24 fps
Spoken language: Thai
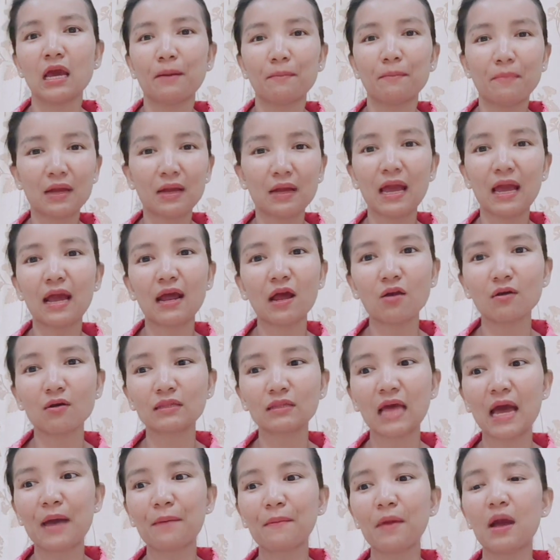บางครั้งเขาก็
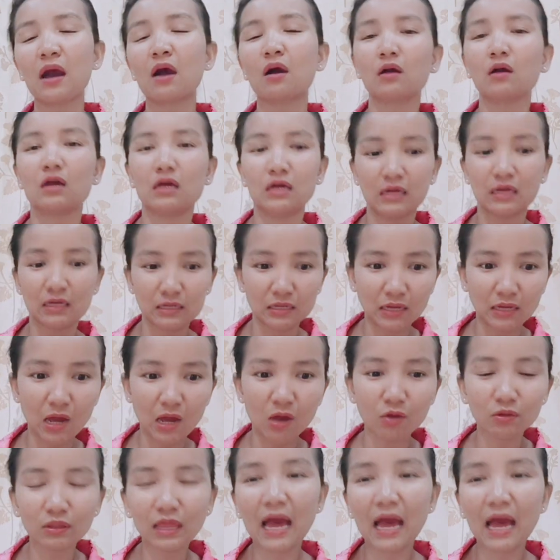ถามอ่ะา